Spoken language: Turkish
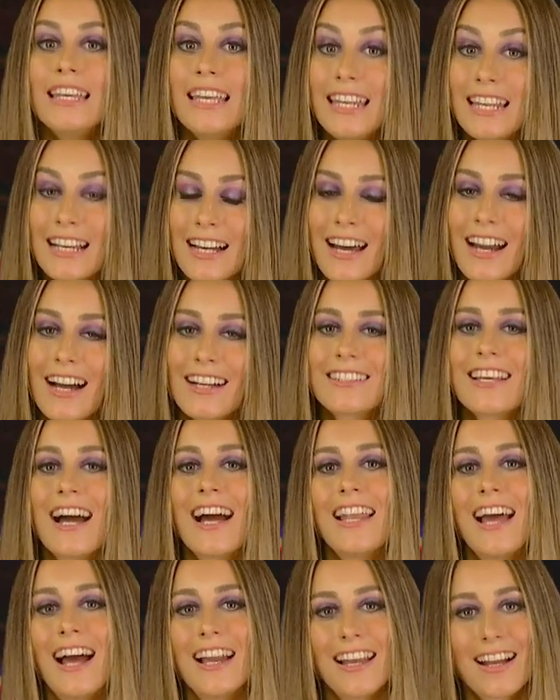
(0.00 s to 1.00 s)
yeni
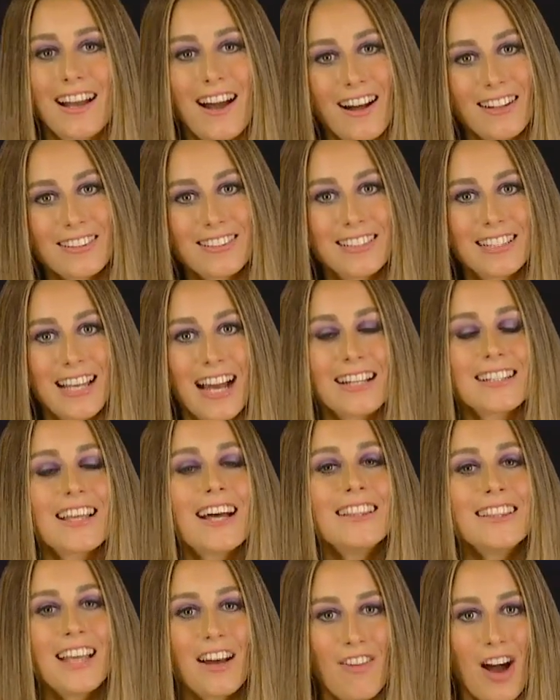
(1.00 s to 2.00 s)
karakterlerle kaldığı
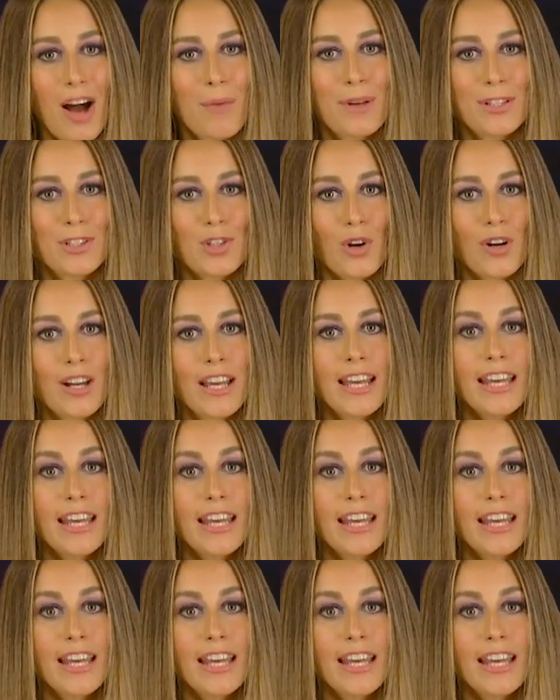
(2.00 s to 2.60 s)
yerden devam ediyor.